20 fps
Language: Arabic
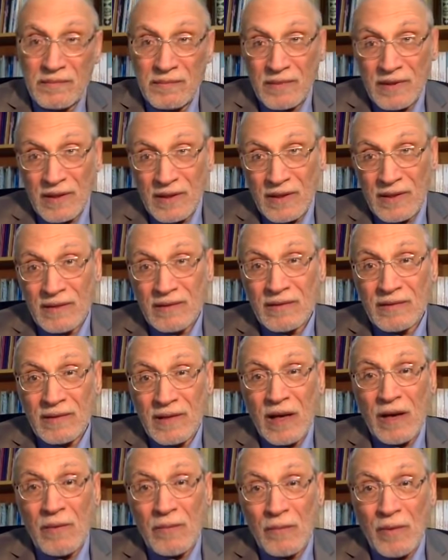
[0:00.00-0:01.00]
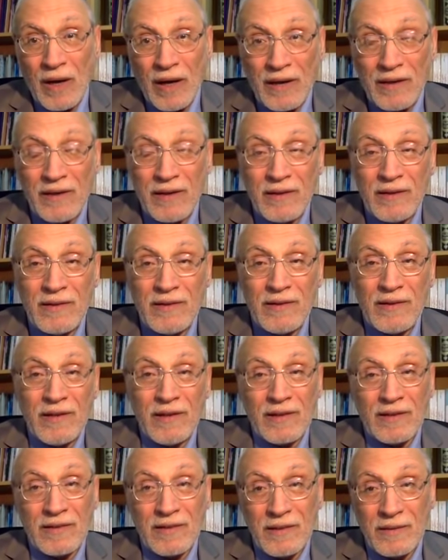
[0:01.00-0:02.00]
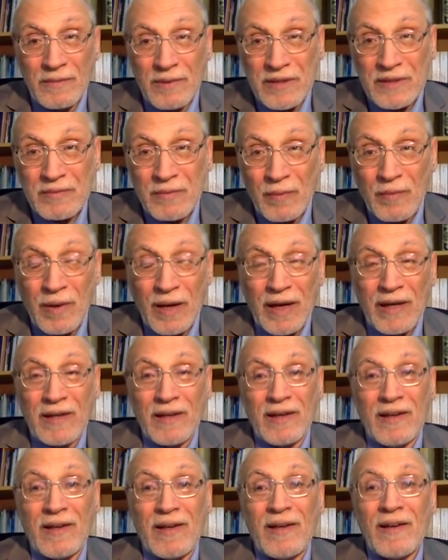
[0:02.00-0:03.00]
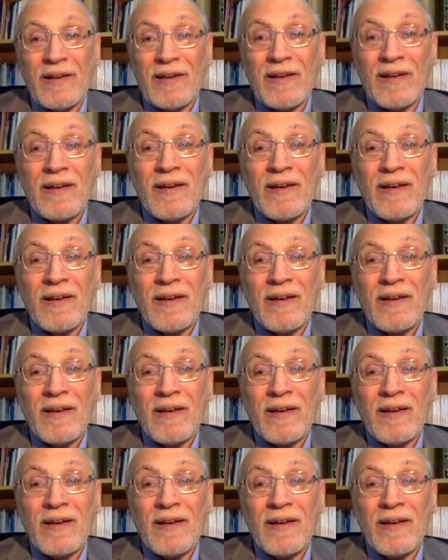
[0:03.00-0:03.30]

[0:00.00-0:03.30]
مثلا طعم معين يعطي بصمة معينة